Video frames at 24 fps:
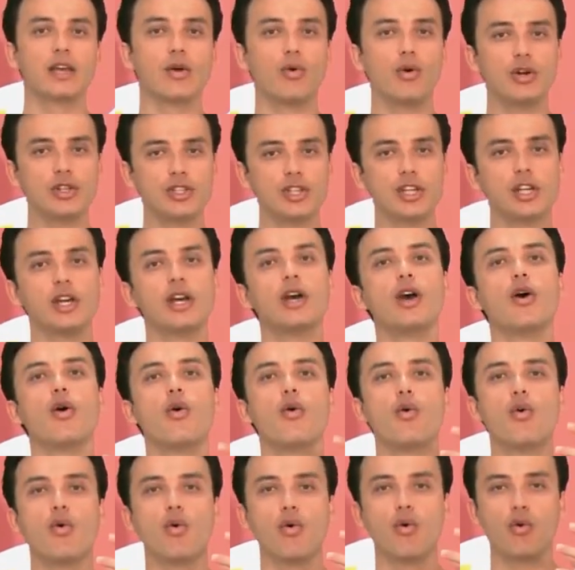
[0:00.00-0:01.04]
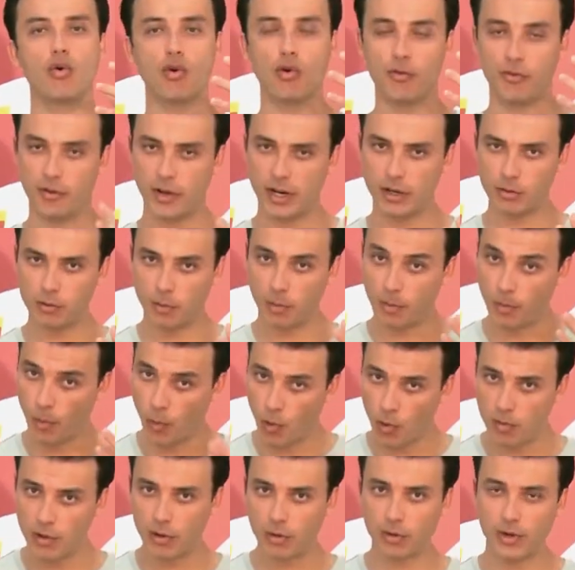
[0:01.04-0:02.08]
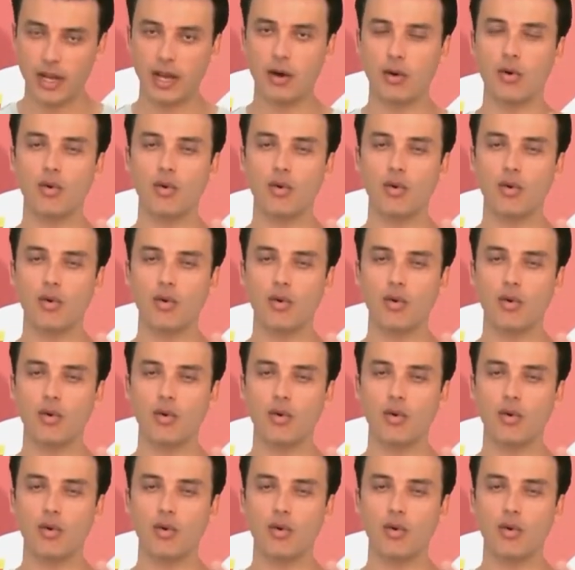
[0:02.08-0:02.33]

onde o governo público, né,